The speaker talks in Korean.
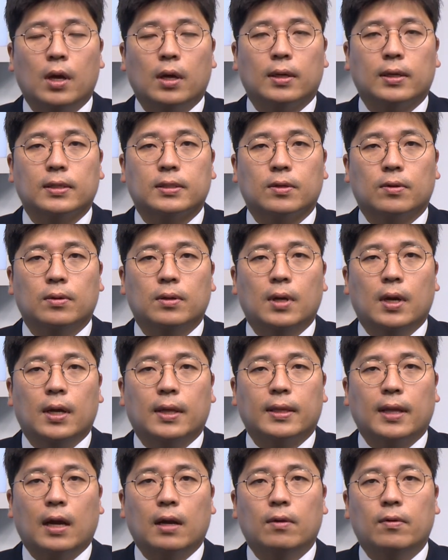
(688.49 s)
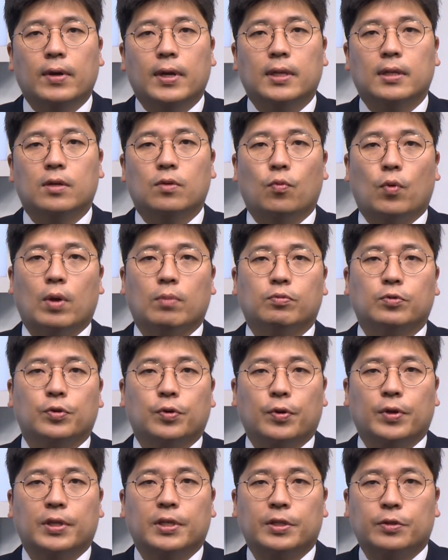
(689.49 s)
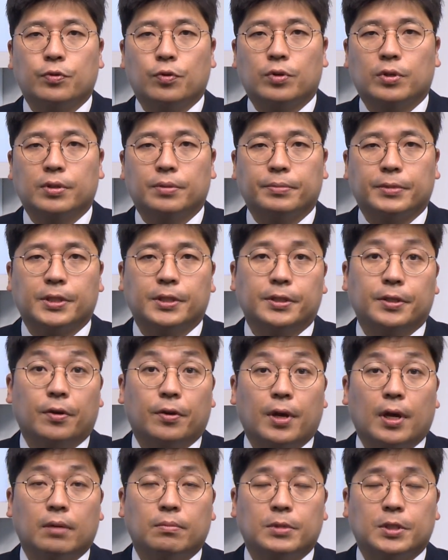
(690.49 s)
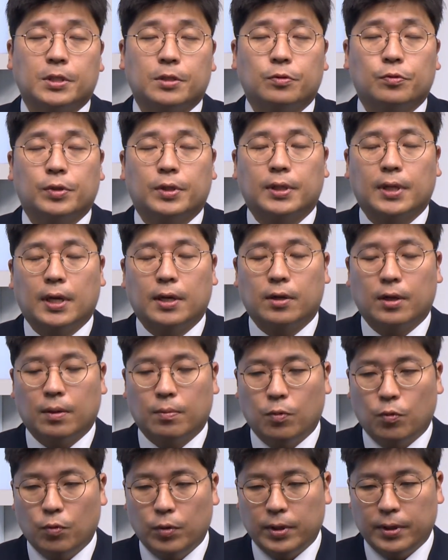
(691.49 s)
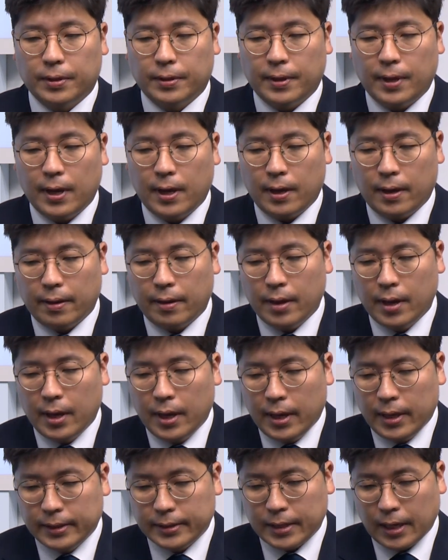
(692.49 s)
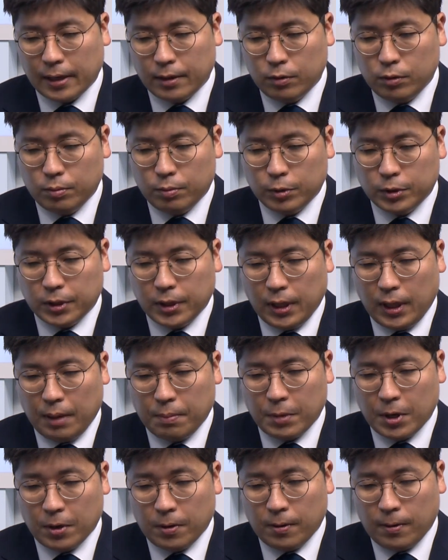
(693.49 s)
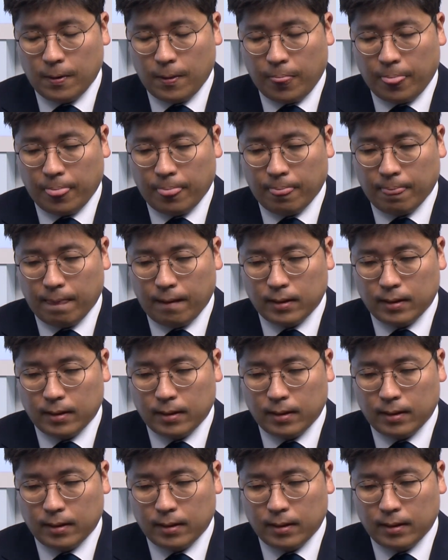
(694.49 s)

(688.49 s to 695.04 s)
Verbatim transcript: 그래서 달러에는 외부 요인이 조금 큰 영향을 미칠 수 있다 이렇게 보고 있는데 자료를 보시게 되면